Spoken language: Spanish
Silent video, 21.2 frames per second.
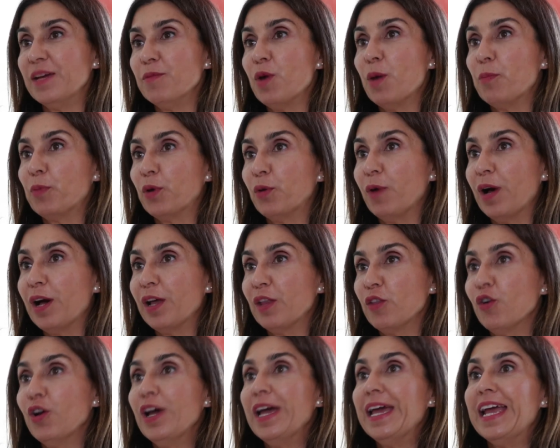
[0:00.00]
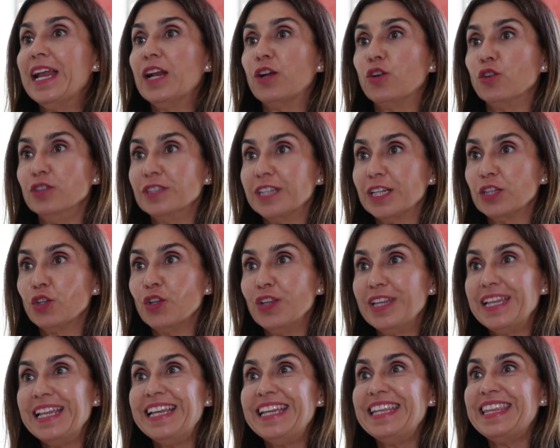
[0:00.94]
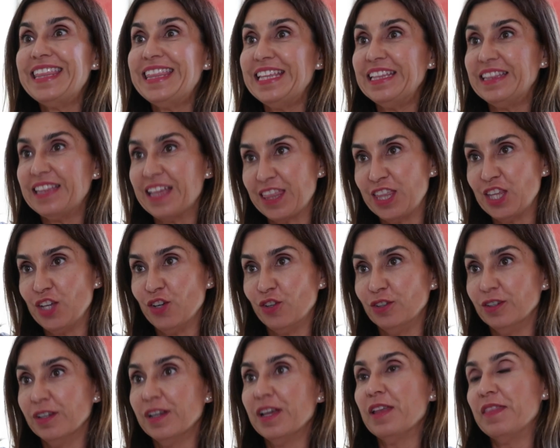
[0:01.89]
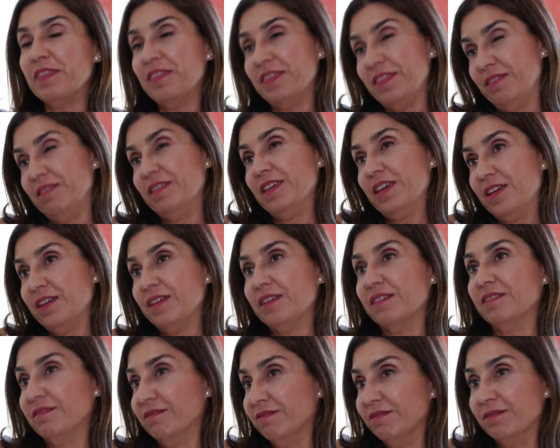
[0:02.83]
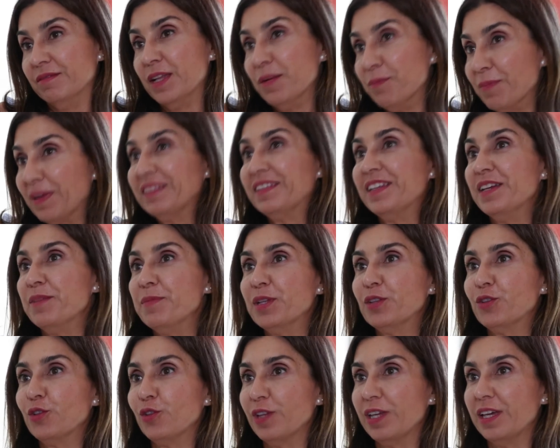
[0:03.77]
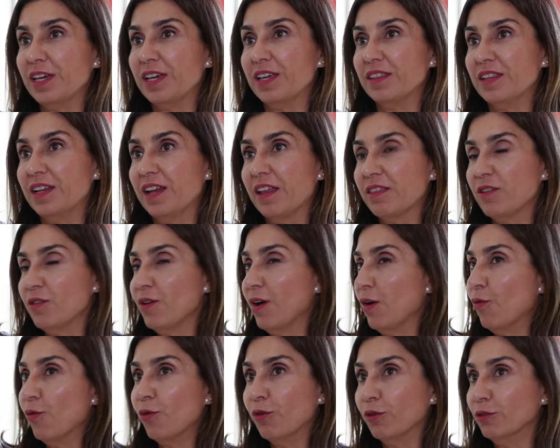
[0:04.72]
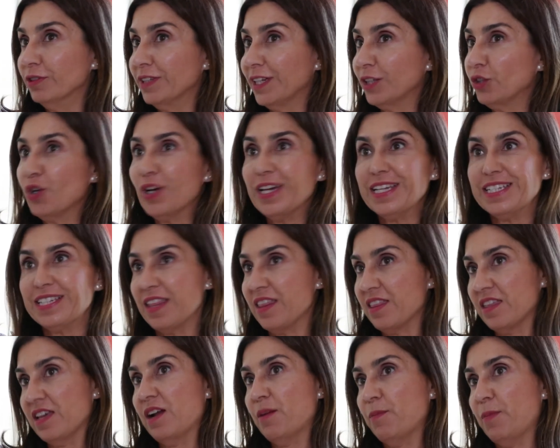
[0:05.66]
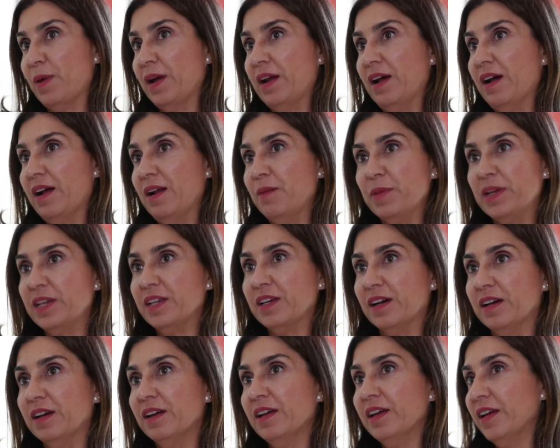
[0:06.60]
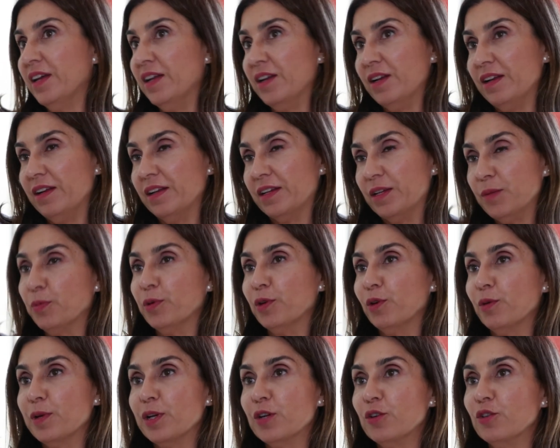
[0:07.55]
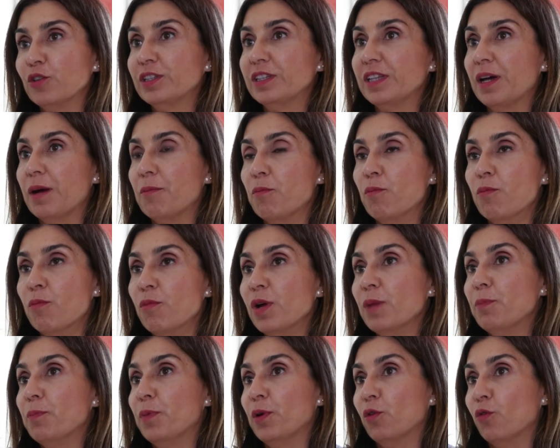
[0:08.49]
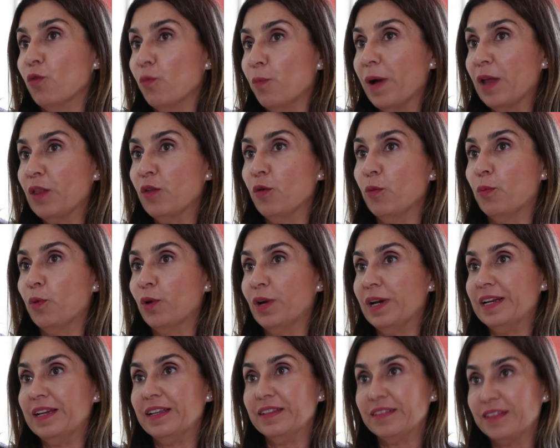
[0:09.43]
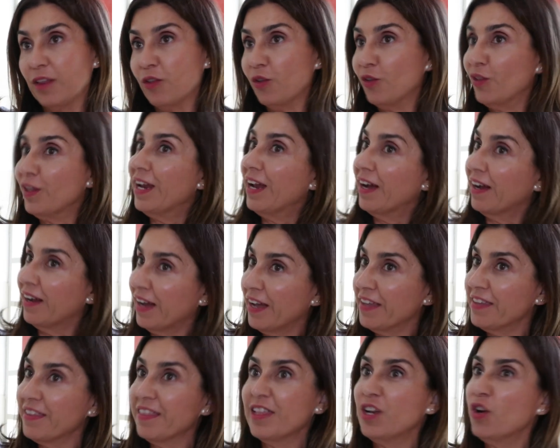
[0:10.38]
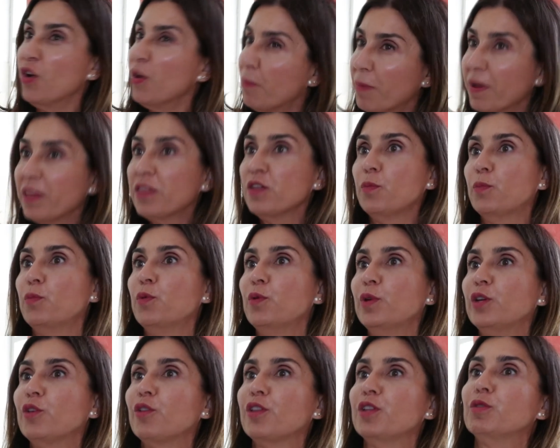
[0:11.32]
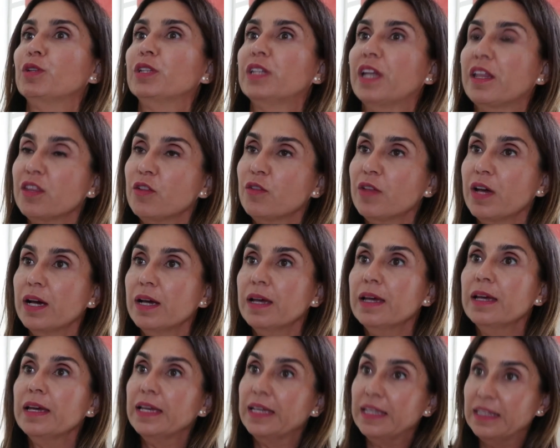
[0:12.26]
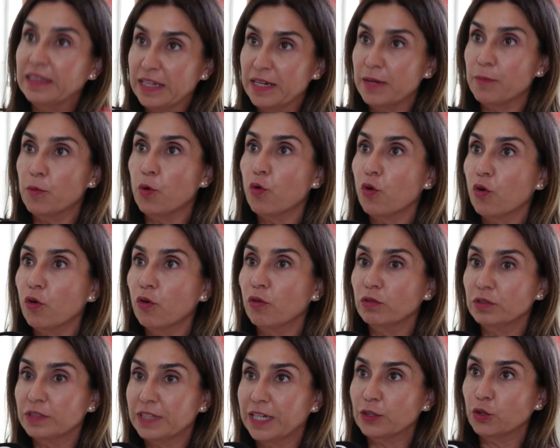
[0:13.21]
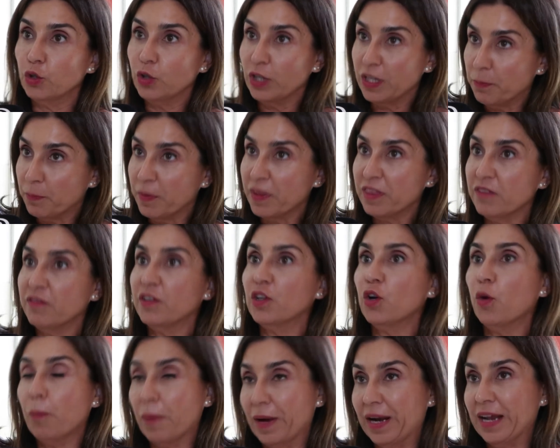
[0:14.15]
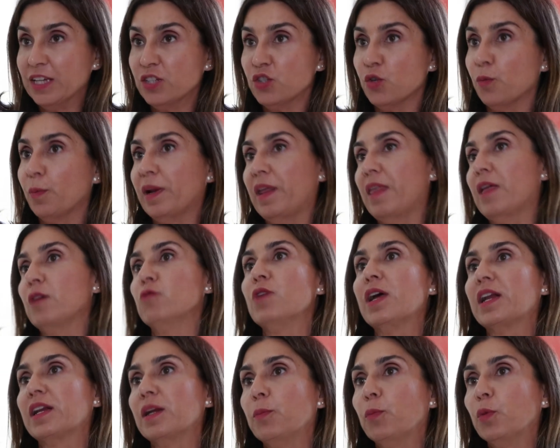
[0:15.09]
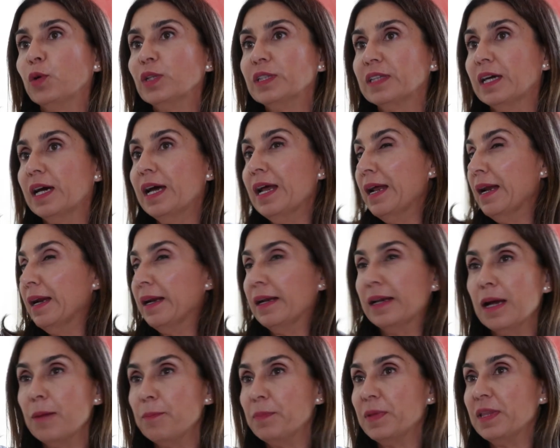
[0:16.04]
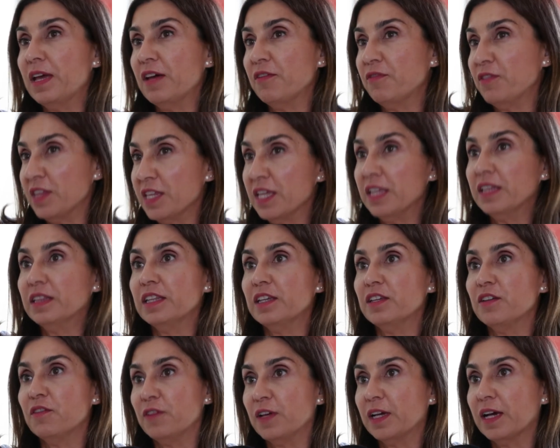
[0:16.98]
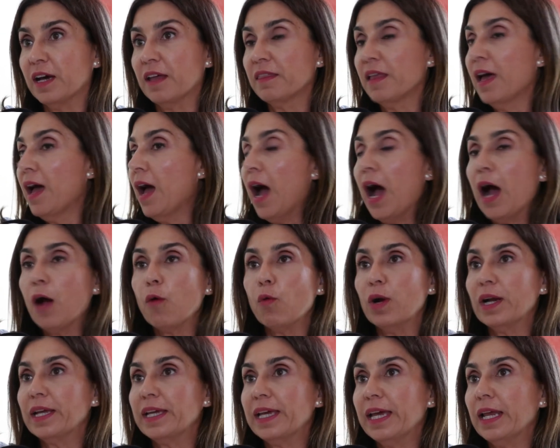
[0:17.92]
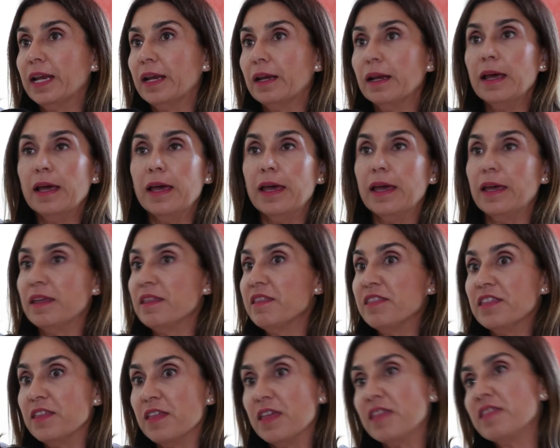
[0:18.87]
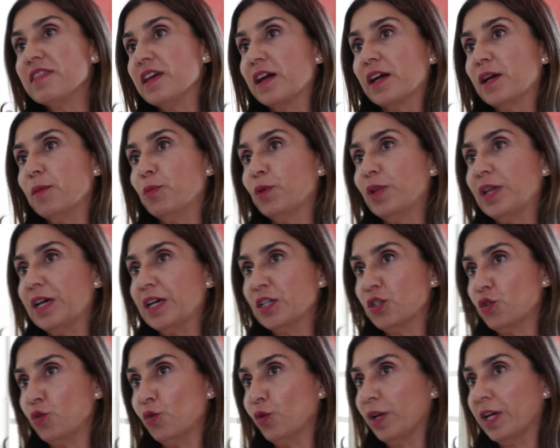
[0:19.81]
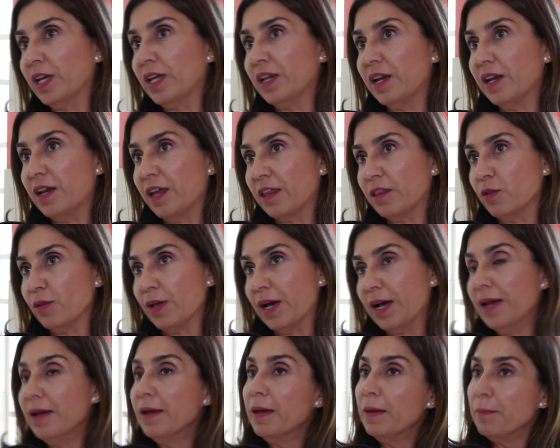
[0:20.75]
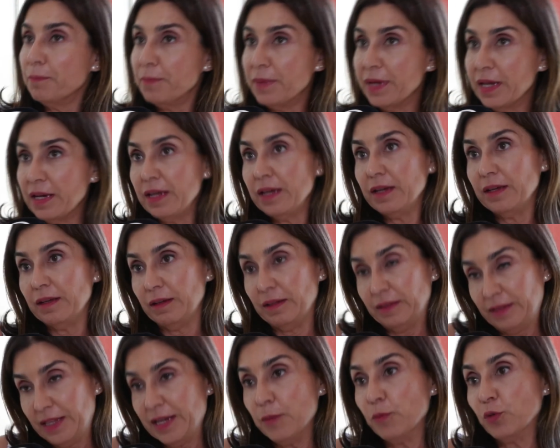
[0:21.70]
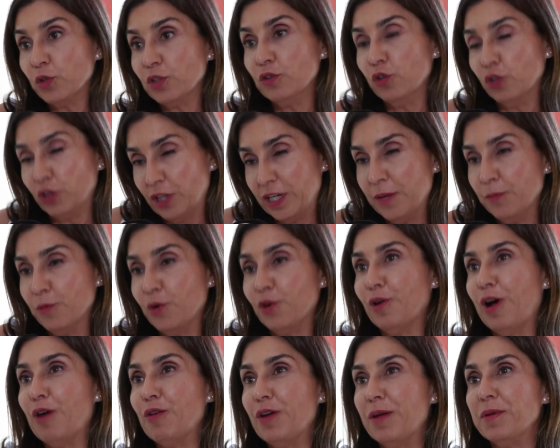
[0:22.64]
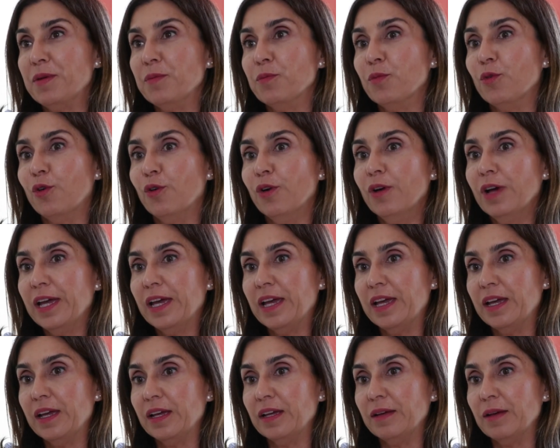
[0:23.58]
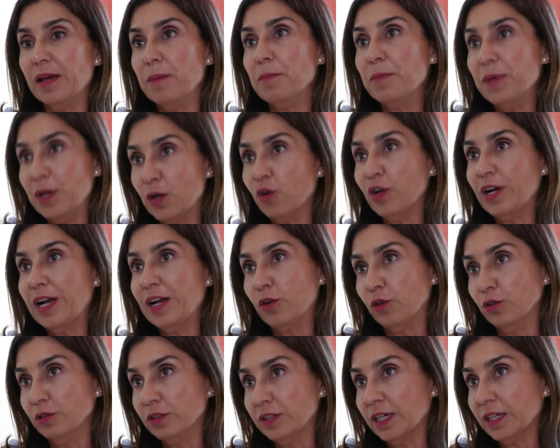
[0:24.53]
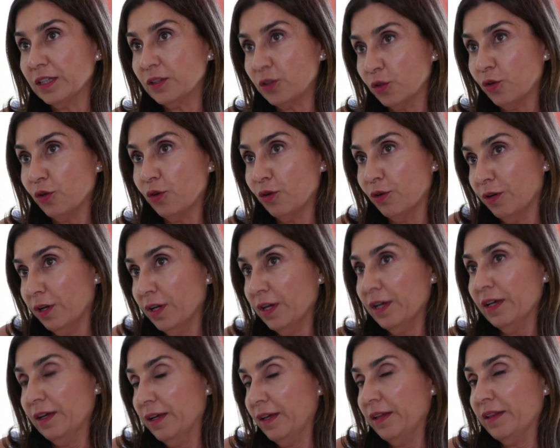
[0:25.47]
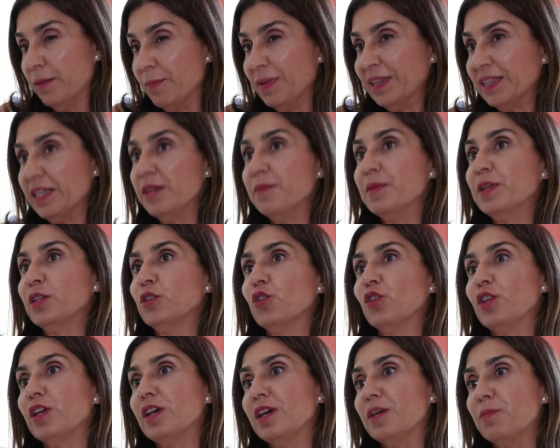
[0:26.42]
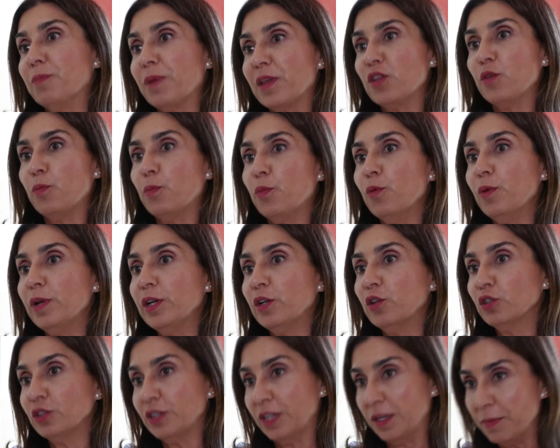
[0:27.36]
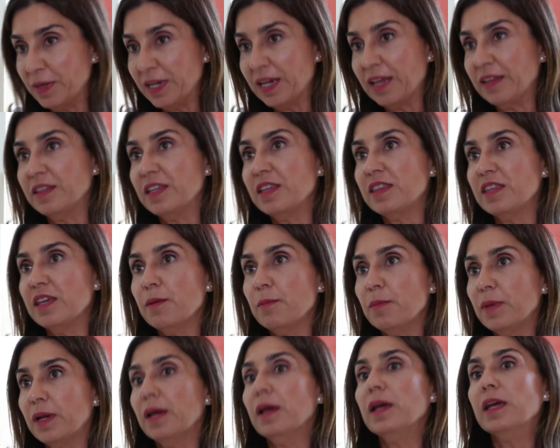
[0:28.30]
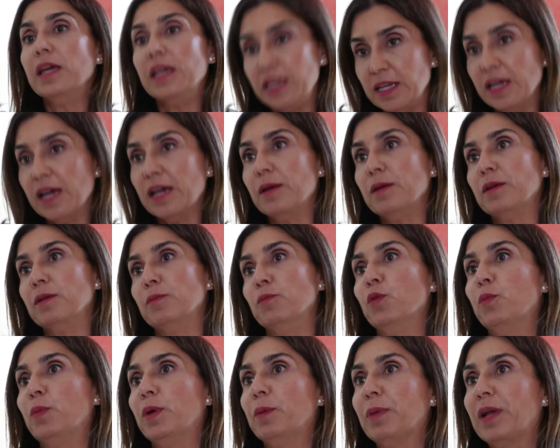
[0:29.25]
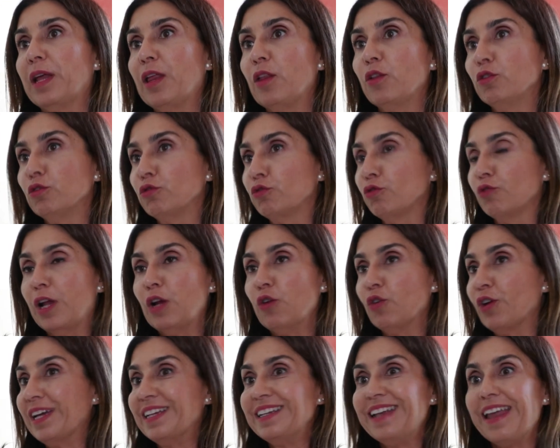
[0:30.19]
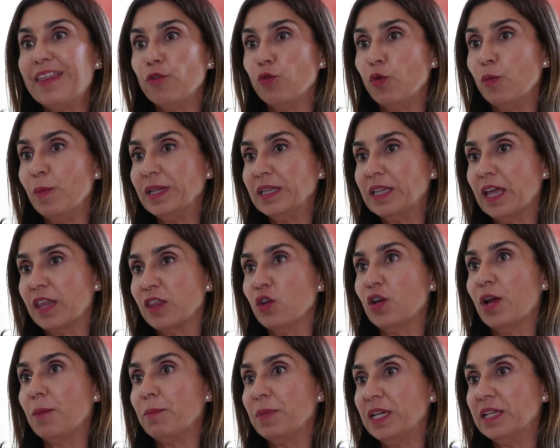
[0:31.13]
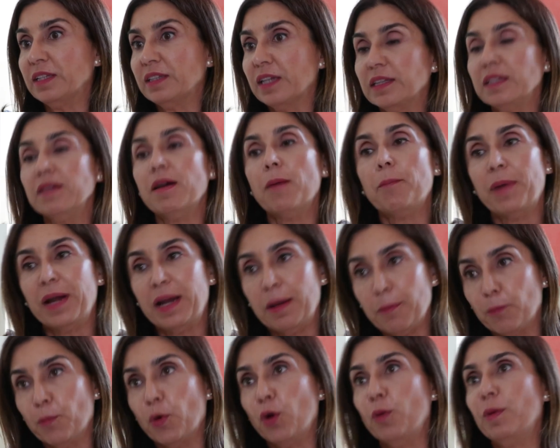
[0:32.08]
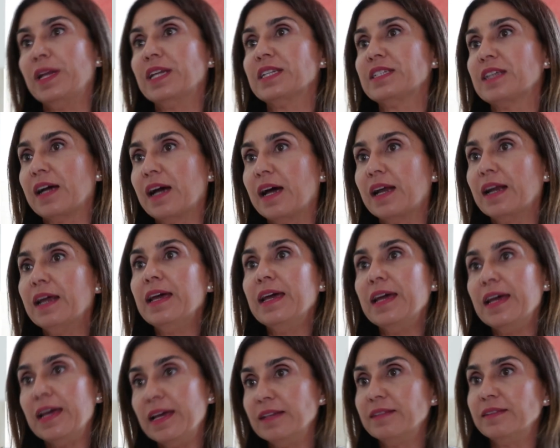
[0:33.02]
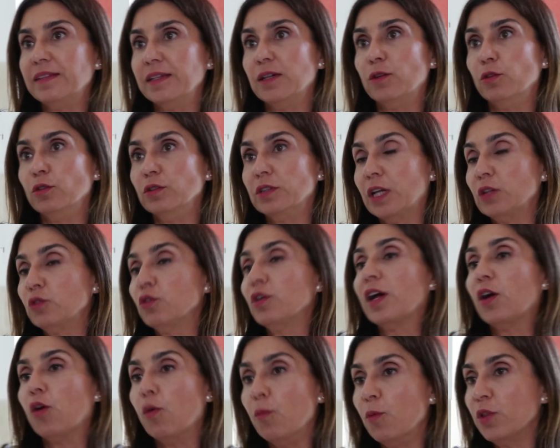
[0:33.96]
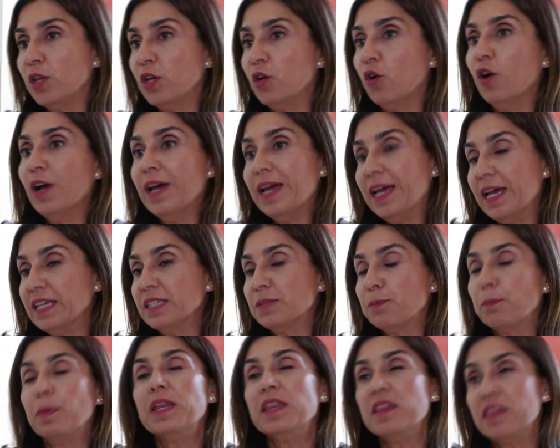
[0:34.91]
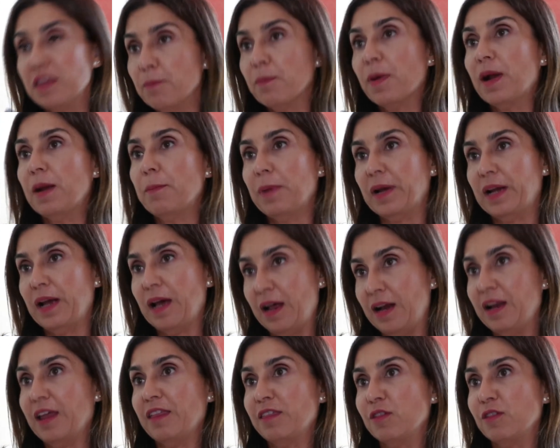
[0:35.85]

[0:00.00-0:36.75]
hemos aprobado el contrato de licitación mm, del mantenimiento de, la ciudad, un contrato esencial para Almería. El equipo de gobierno está muy preocupado por el estado de las calles, de los espacios públicos de nuestra ciudad y tenemos un contrato específico para eso, para dar una respuesta rápida, eficiente y eficaz a cualquier eh, incidencia que pueda surgir en la ciudad. Viene, lo tenemos ahora mismo en, en vigor el contrato eh, de mantenimiento de espacios públicos, termina en diciembre y ya eh, hemos preparado toda lo que es la documentación administrativa para volver a sacar este contrato que, como digo, es principal para la